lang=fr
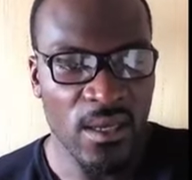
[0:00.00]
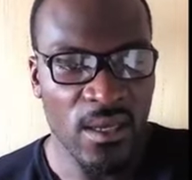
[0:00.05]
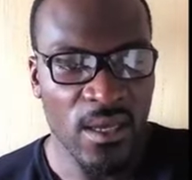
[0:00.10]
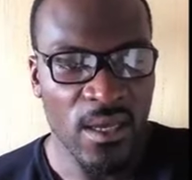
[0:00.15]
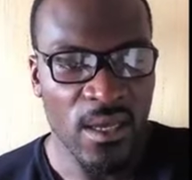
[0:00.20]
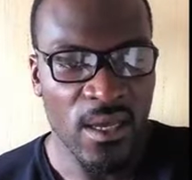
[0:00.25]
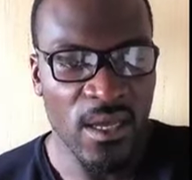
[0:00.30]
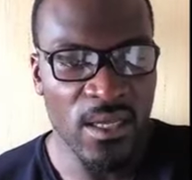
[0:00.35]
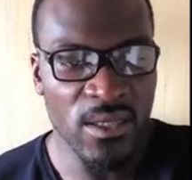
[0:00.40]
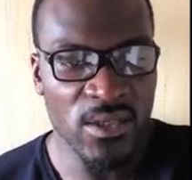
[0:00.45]

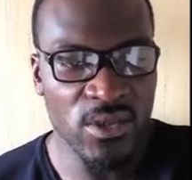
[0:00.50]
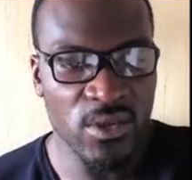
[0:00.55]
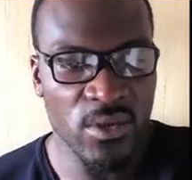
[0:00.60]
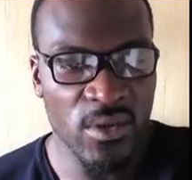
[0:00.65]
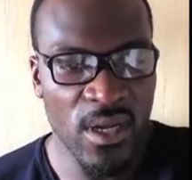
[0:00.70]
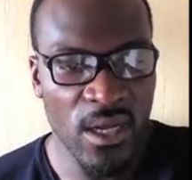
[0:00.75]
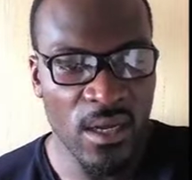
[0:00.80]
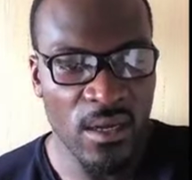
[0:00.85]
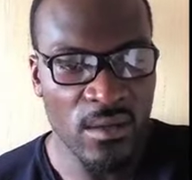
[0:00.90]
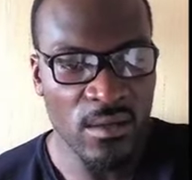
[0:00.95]
Est-ce
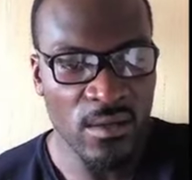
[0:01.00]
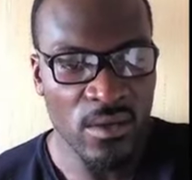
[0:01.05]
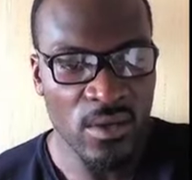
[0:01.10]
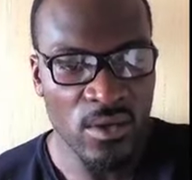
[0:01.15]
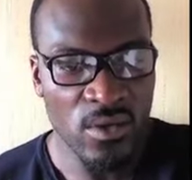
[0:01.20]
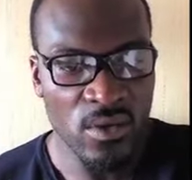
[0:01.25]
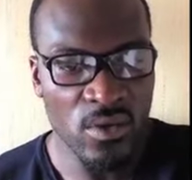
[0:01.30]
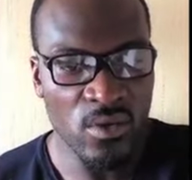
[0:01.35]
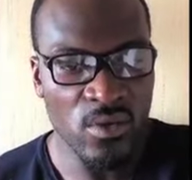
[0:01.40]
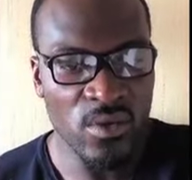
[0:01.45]
cela que
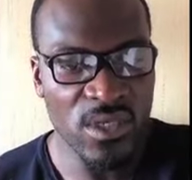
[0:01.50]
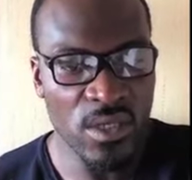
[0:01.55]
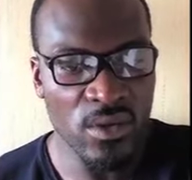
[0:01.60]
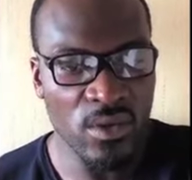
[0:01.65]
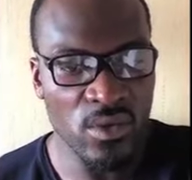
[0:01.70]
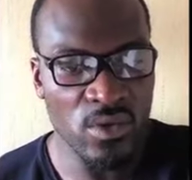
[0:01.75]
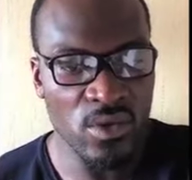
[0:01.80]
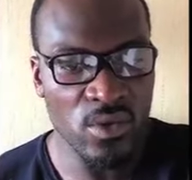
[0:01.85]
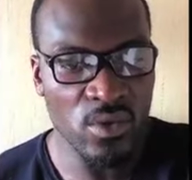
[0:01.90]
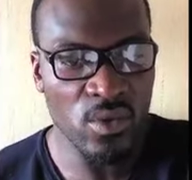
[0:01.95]
nous
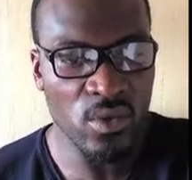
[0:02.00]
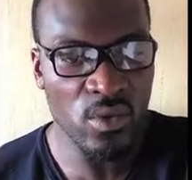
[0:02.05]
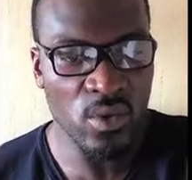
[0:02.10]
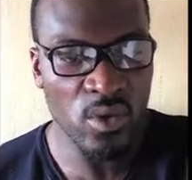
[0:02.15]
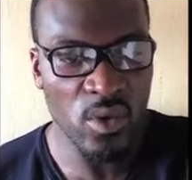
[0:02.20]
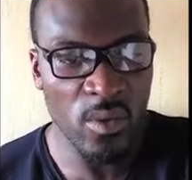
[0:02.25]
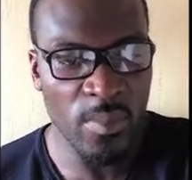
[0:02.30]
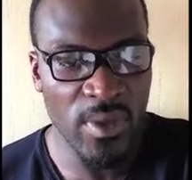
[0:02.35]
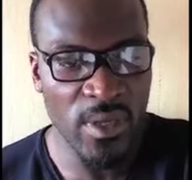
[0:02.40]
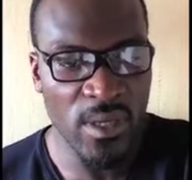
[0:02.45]
attendions de notre
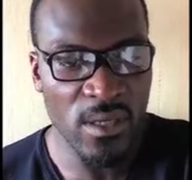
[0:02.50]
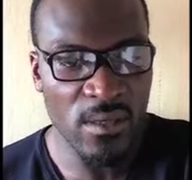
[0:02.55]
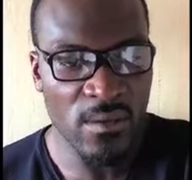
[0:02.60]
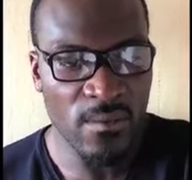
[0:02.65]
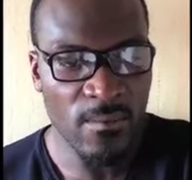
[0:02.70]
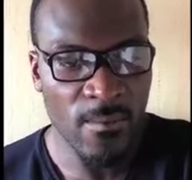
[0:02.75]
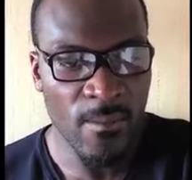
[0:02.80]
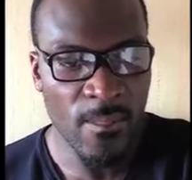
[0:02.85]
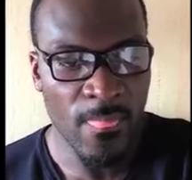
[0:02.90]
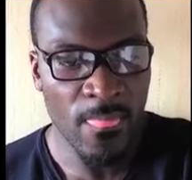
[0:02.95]
pays
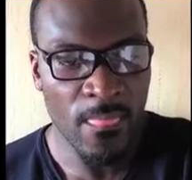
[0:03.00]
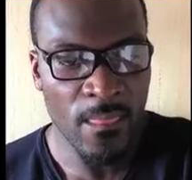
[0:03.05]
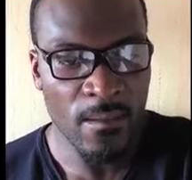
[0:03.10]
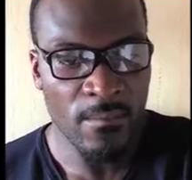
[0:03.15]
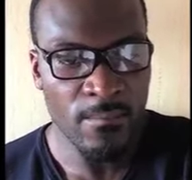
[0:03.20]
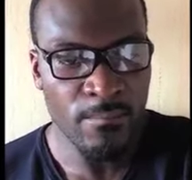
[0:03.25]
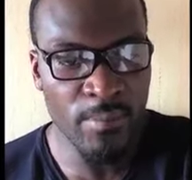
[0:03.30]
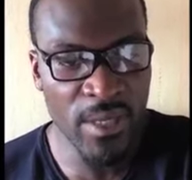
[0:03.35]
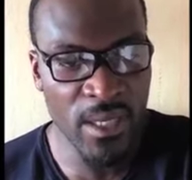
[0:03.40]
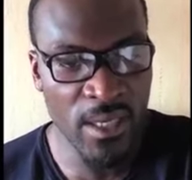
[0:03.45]

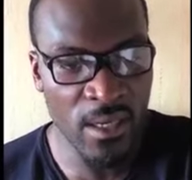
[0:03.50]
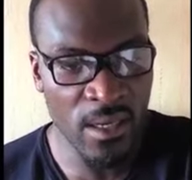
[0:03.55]
Pire,